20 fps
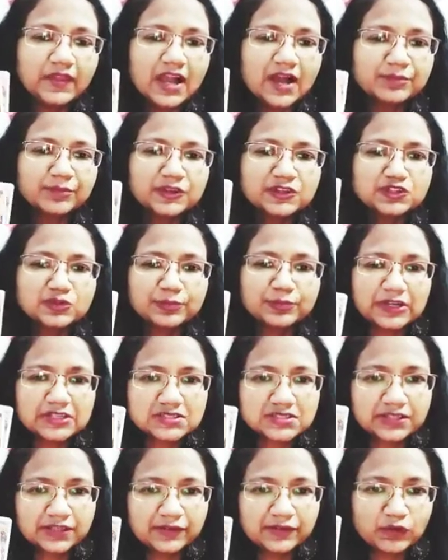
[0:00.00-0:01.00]
आपके जो
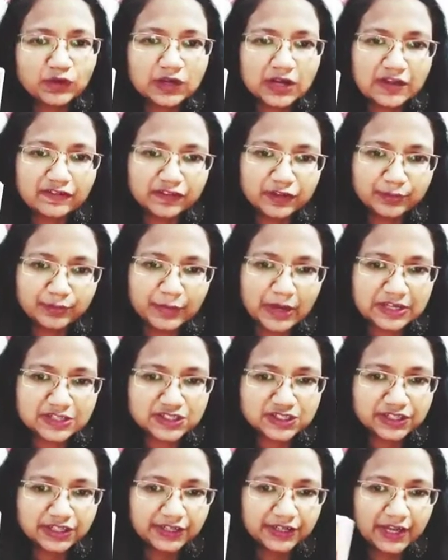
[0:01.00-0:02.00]
पर्सन है वो काफ़ी
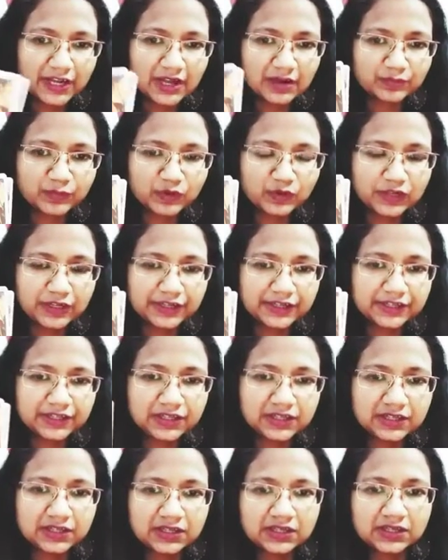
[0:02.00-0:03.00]
पैशनेट हैं आपको
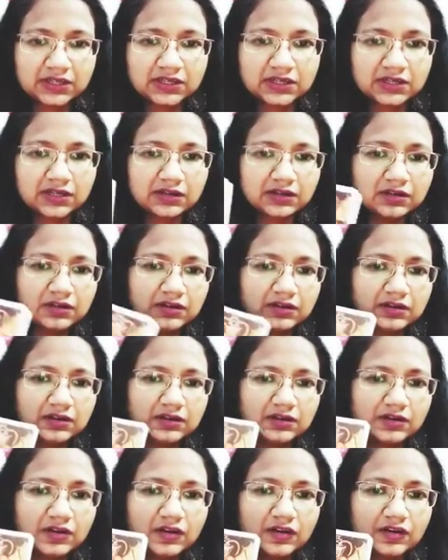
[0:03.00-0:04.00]
लेके
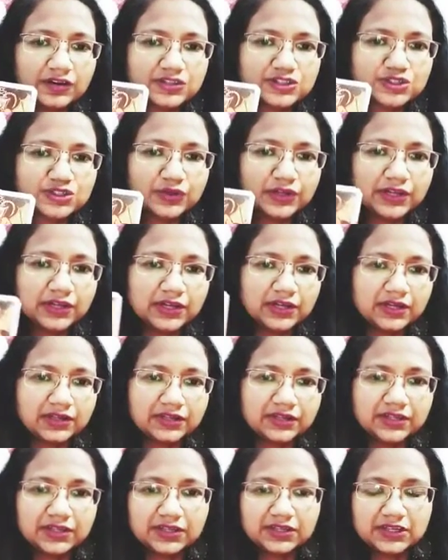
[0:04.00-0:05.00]
और जो है
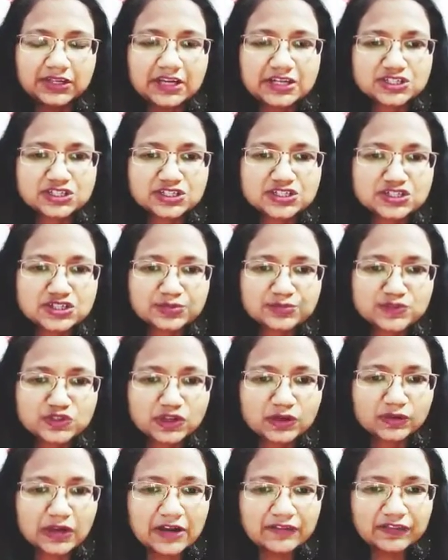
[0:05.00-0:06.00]
ये रिलेशनशिप जो
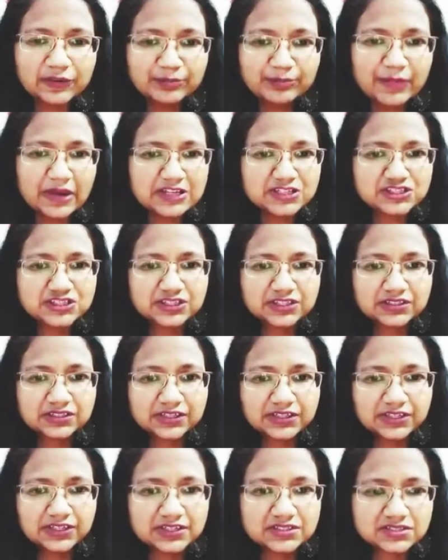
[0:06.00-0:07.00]
है वो काफ़ी पैशनेट
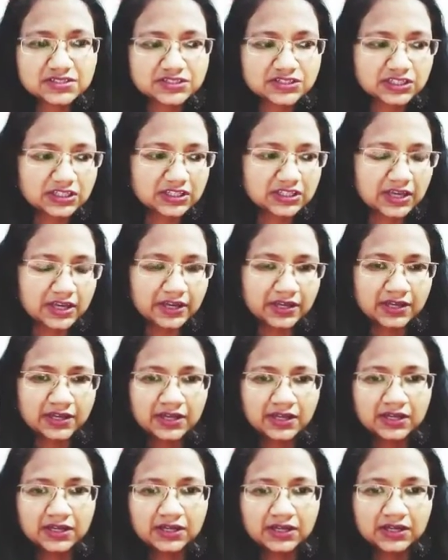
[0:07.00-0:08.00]
तरीके से चलता
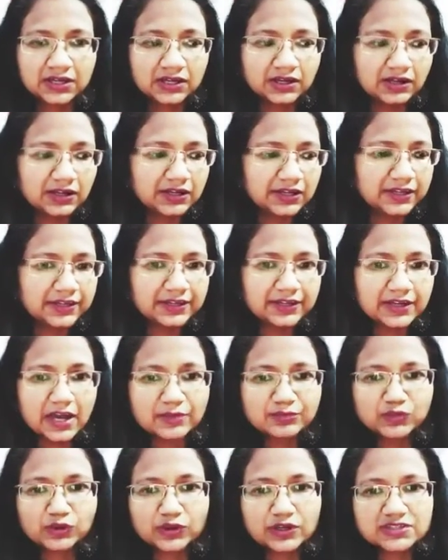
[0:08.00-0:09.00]
है लेकिन
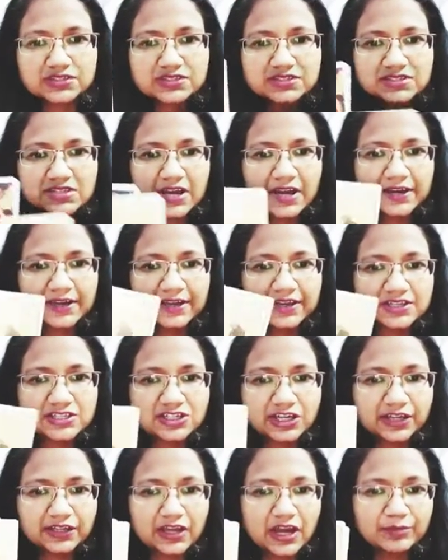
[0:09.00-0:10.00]
आप थोड़े से सैड हैं
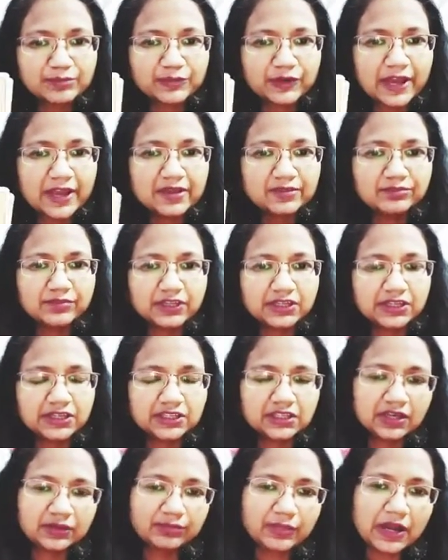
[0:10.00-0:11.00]
शायद आप टाइम भी
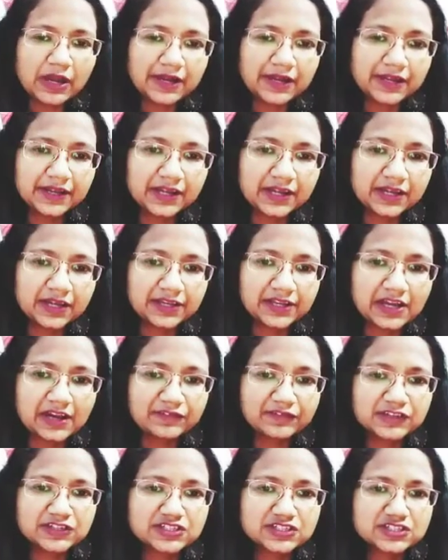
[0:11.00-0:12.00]
नहीं दे पा रहे हैं या
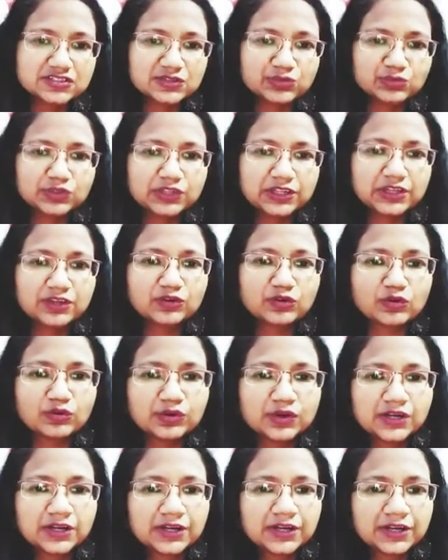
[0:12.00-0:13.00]
फिर चीज़ें उतनी ग्रो
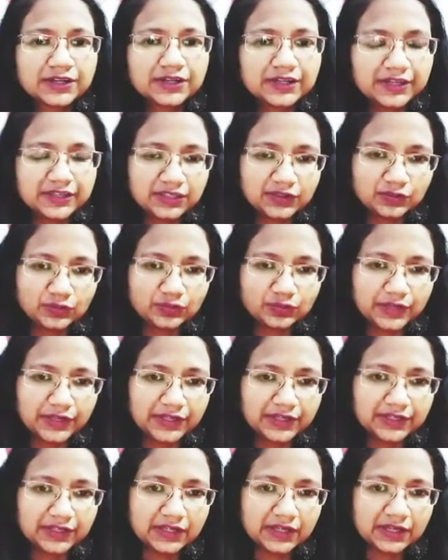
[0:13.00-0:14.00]
नहीं हो
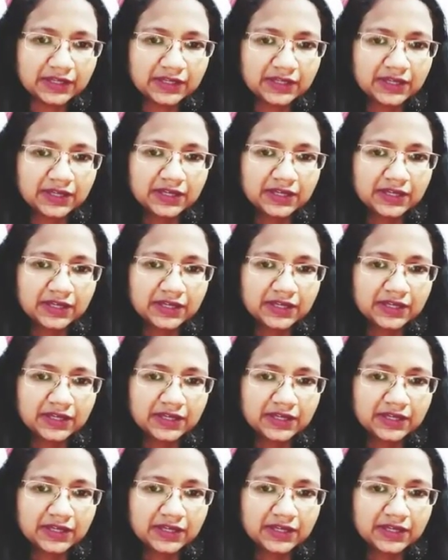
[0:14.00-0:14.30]
रही हैं